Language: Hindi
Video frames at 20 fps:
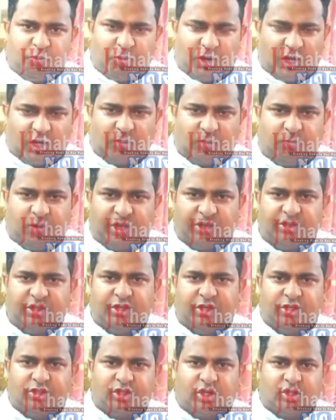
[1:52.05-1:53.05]
मुबारकबाद
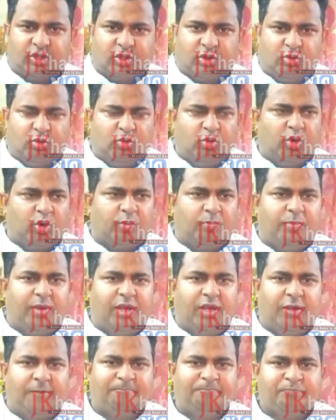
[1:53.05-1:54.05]
देना चाहता हूँ और
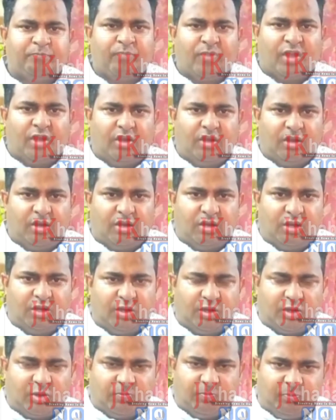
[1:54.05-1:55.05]
मैं
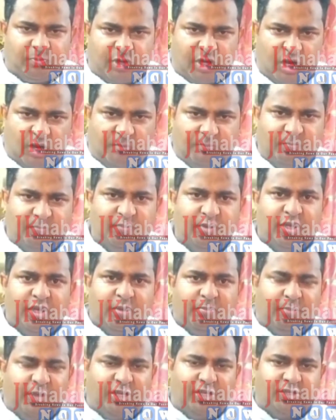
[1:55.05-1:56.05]
आ, हम
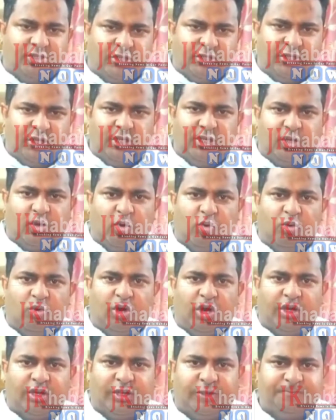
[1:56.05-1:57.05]
मैं इनसे यही
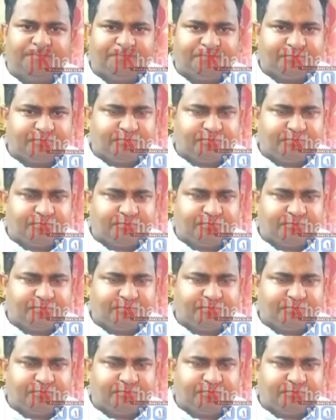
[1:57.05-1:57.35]
कहूँगा कि